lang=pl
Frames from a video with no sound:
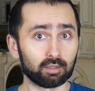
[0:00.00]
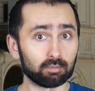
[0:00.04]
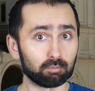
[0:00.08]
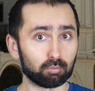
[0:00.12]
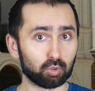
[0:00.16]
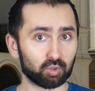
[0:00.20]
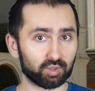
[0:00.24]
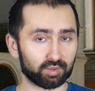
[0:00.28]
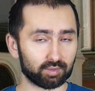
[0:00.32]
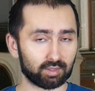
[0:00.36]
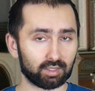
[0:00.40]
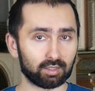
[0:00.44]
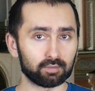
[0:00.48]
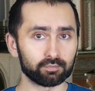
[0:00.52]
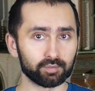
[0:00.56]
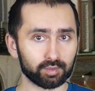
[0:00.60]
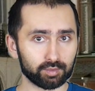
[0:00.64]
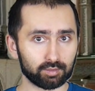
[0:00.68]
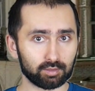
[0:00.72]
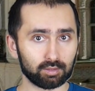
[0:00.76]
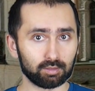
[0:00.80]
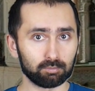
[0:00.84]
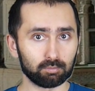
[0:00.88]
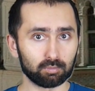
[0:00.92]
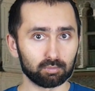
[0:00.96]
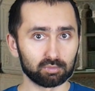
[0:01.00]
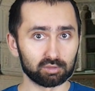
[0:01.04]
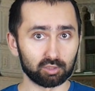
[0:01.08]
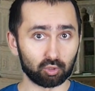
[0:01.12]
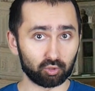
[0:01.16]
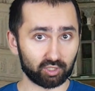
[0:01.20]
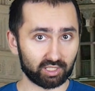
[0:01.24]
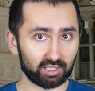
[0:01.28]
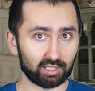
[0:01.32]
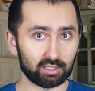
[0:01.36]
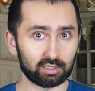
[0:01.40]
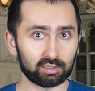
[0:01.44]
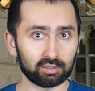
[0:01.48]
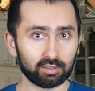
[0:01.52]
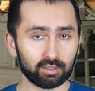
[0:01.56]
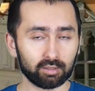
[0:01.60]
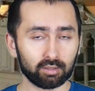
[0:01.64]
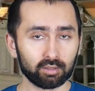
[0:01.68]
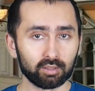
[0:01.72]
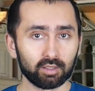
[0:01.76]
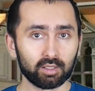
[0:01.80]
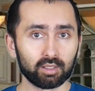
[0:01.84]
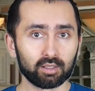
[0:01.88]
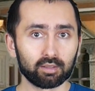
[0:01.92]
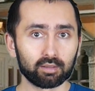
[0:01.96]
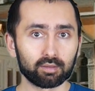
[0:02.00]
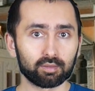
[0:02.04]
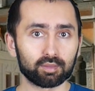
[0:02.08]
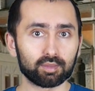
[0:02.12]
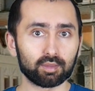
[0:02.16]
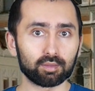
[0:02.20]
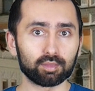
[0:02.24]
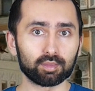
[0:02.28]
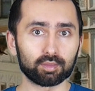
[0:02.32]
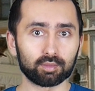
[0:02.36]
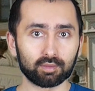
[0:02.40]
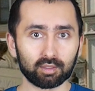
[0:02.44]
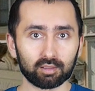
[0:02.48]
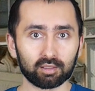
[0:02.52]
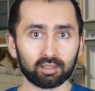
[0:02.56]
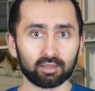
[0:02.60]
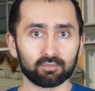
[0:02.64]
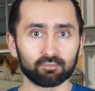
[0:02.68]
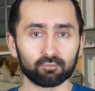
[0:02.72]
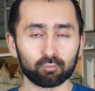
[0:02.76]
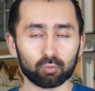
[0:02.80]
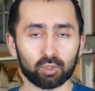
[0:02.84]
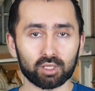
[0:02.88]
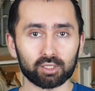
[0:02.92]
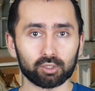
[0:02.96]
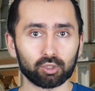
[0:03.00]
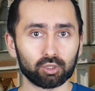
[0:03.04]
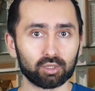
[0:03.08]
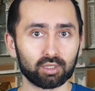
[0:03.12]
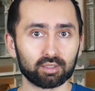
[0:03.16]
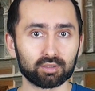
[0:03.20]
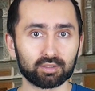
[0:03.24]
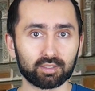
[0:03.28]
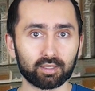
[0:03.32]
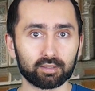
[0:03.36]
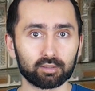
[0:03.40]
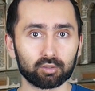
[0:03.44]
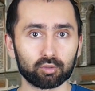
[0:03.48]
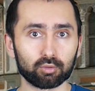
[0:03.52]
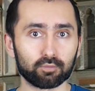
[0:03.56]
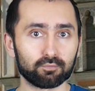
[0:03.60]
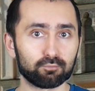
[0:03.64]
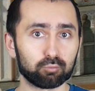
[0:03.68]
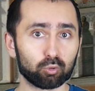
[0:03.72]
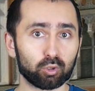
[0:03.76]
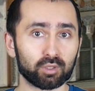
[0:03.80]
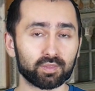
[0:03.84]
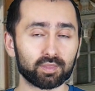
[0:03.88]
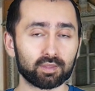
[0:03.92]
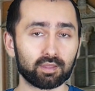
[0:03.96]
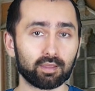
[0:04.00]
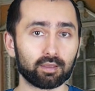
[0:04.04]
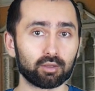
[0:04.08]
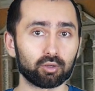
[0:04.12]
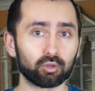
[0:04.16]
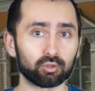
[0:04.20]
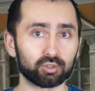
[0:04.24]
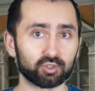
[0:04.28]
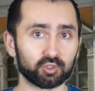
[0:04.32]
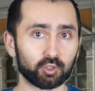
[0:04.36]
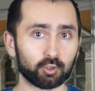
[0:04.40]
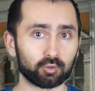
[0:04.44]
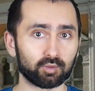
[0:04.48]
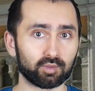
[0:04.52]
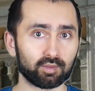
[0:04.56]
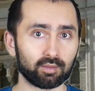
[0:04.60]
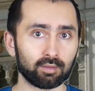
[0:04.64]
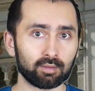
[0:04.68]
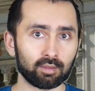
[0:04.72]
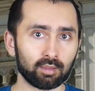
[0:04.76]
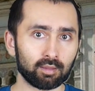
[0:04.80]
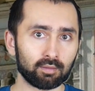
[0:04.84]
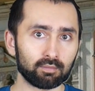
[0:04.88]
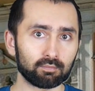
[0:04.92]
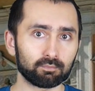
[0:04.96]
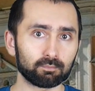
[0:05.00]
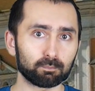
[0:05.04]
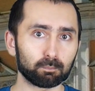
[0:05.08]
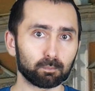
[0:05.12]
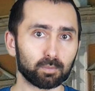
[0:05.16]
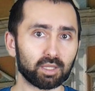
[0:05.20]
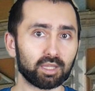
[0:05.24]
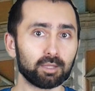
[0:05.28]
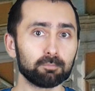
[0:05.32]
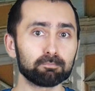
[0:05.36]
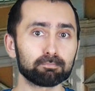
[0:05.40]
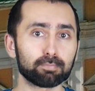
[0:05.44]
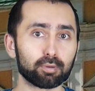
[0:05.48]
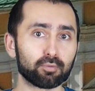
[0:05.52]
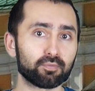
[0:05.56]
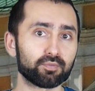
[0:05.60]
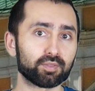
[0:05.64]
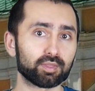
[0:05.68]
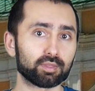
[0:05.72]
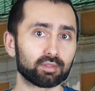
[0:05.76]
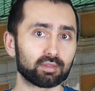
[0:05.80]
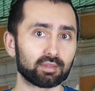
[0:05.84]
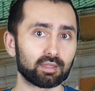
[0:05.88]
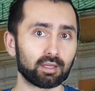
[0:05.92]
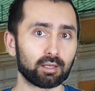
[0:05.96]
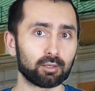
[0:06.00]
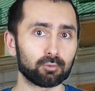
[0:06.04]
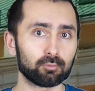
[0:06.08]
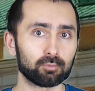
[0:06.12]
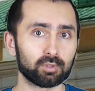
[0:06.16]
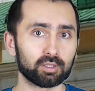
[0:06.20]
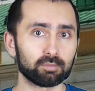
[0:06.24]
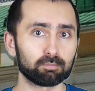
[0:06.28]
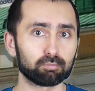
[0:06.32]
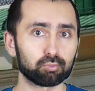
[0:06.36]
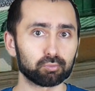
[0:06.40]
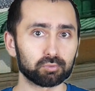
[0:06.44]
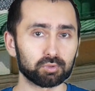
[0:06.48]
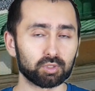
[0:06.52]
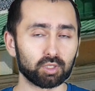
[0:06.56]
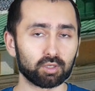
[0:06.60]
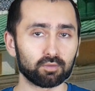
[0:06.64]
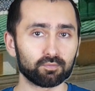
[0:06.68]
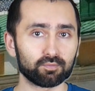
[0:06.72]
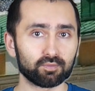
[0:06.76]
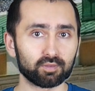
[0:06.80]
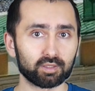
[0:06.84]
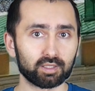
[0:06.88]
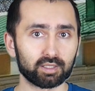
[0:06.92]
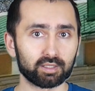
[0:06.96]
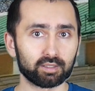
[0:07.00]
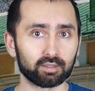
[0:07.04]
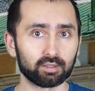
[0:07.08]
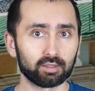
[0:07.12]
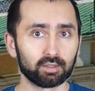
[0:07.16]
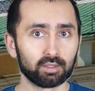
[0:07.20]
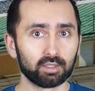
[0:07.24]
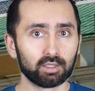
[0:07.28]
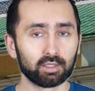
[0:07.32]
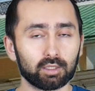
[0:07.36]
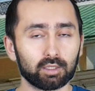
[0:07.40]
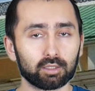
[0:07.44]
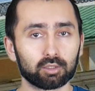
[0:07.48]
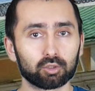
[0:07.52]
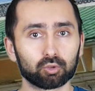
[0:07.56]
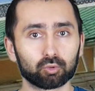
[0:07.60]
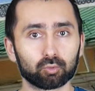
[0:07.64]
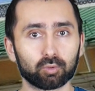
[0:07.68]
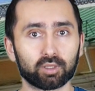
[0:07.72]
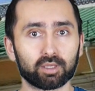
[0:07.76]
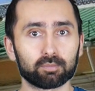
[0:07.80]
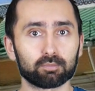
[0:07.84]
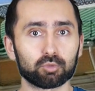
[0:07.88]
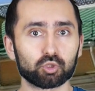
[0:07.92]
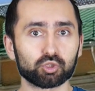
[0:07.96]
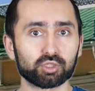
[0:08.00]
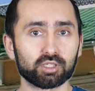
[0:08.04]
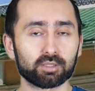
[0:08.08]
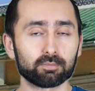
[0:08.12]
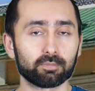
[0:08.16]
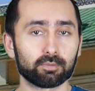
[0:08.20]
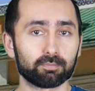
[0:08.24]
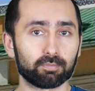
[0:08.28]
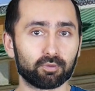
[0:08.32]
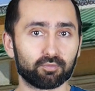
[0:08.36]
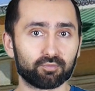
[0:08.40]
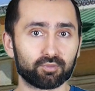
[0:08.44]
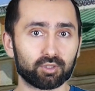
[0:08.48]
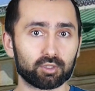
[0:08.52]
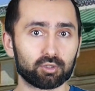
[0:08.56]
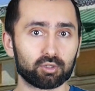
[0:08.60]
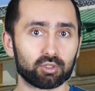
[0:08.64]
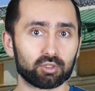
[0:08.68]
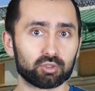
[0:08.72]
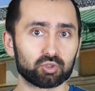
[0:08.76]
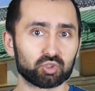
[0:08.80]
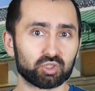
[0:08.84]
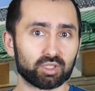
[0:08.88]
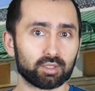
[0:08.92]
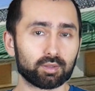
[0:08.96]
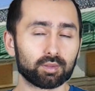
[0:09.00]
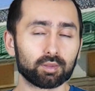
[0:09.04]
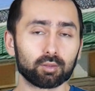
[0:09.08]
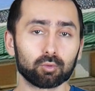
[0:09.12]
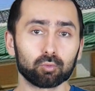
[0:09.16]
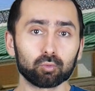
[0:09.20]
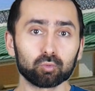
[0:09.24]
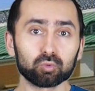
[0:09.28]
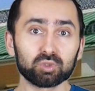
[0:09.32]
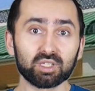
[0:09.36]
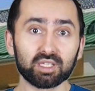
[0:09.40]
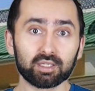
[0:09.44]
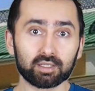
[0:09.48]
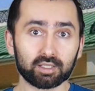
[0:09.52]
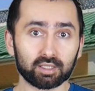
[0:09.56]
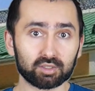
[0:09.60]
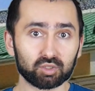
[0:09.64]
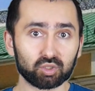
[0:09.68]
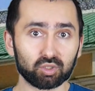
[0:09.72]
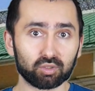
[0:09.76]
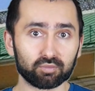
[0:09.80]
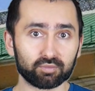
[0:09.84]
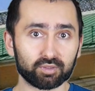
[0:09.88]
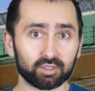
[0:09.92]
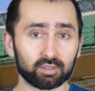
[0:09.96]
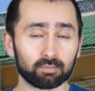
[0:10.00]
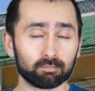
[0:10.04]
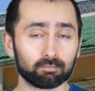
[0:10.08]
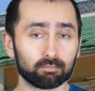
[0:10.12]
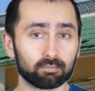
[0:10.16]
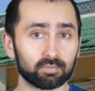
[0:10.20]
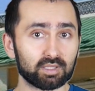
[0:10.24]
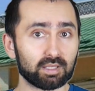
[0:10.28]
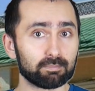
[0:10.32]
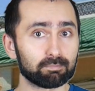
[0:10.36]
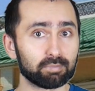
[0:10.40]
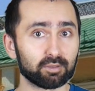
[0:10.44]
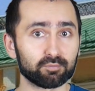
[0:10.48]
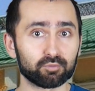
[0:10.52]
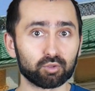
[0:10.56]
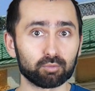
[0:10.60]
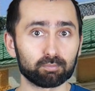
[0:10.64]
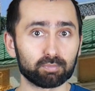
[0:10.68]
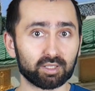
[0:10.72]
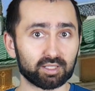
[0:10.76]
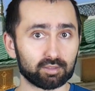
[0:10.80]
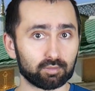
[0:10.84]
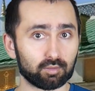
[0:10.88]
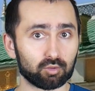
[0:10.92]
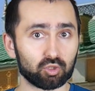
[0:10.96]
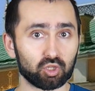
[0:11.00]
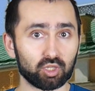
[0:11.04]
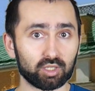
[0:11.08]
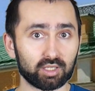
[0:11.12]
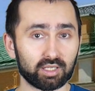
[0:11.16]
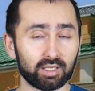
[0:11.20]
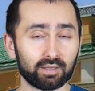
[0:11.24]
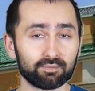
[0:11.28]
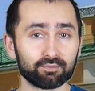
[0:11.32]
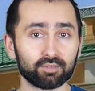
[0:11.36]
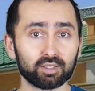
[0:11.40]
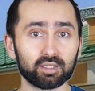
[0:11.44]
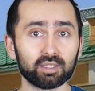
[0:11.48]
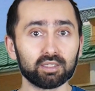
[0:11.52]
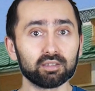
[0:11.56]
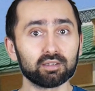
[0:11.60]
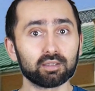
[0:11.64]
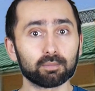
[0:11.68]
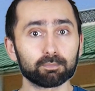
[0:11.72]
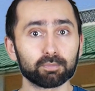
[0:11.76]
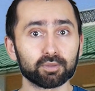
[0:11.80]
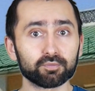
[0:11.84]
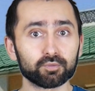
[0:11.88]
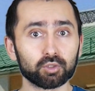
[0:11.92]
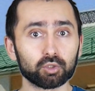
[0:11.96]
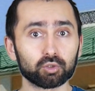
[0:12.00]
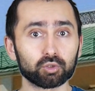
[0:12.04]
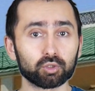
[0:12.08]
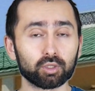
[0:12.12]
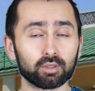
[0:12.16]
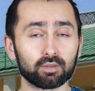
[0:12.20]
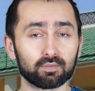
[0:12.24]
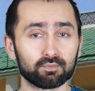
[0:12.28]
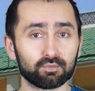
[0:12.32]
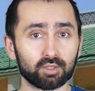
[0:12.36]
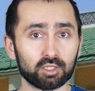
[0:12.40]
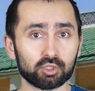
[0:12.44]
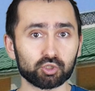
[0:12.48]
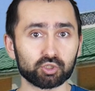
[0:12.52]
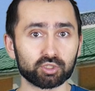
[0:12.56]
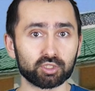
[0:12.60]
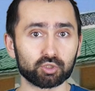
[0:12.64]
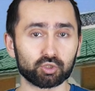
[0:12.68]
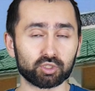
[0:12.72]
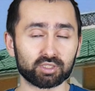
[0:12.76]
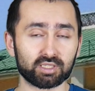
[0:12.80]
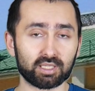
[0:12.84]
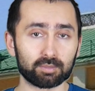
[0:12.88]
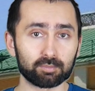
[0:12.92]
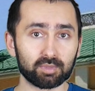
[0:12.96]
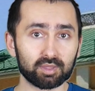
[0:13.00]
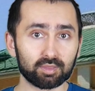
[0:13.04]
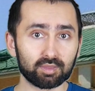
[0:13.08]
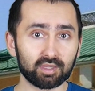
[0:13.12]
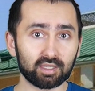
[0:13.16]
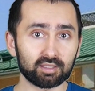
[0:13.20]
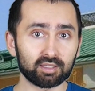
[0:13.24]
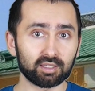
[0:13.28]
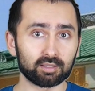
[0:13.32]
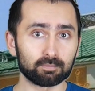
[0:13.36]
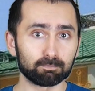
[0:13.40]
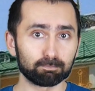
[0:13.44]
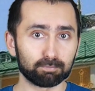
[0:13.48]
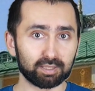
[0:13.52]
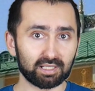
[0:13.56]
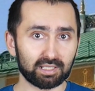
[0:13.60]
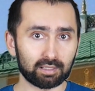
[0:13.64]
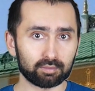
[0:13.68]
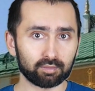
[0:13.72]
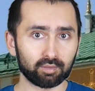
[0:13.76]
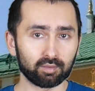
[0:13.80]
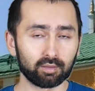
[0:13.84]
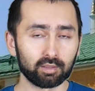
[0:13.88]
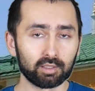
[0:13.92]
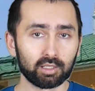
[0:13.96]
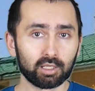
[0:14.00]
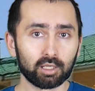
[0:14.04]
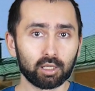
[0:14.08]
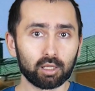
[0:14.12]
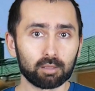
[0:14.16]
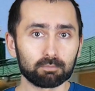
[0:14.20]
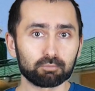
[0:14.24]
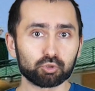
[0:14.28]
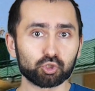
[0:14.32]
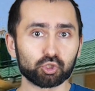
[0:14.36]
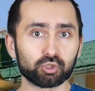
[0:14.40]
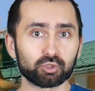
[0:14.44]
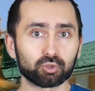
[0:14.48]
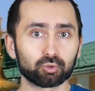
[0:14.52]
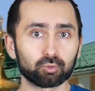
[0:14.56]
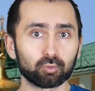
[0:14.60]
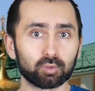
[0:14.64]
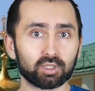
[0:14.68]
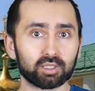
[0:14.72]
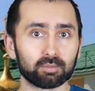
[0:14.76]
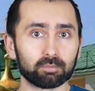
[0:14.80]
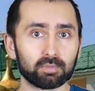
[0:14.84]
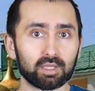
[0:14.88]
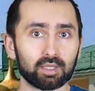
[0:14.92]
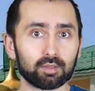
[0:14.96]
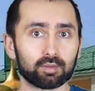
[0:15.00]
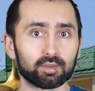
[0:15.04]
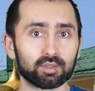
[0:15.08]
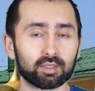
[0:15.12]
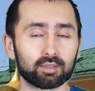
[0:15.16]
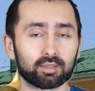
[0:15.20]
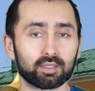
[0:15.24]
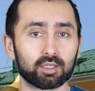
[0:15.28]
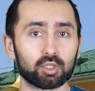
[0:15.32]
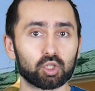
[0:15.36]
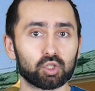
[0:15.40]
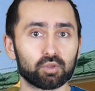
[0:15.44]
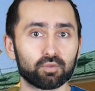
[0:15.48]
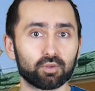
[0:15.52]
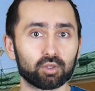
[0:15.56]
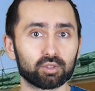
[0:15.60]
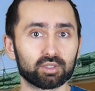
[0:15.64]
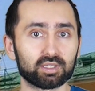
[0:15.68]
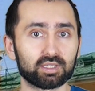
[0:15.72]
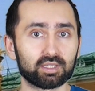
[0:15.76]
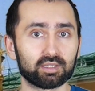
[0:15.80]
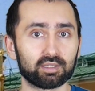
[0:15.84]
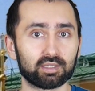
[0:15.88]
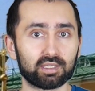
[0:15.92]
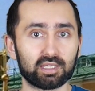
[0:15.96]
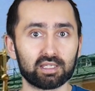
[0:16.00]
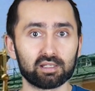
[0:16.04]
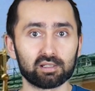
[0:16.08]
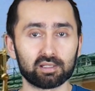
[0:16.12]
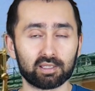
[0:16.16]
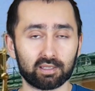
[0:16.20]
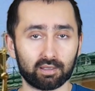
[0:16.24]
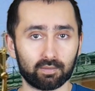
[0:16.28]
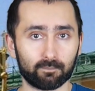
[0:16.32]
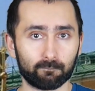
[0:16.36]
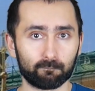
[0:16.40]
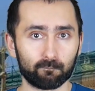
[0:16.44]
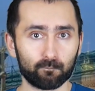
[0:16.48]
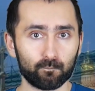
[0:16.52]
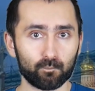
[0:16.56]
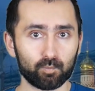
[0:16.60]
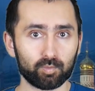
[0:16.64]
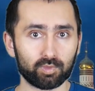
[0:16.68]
moskiewski, lokalny ze stylem właśnie tego włoskiego odrodzenia i powstały budowle, które można by powiedzieć, że są unikatowe, na pewno bardzo ciekawe i na pewno to jest ważne, że tam jest jeden plac, przy którym jest tych świątyń kilka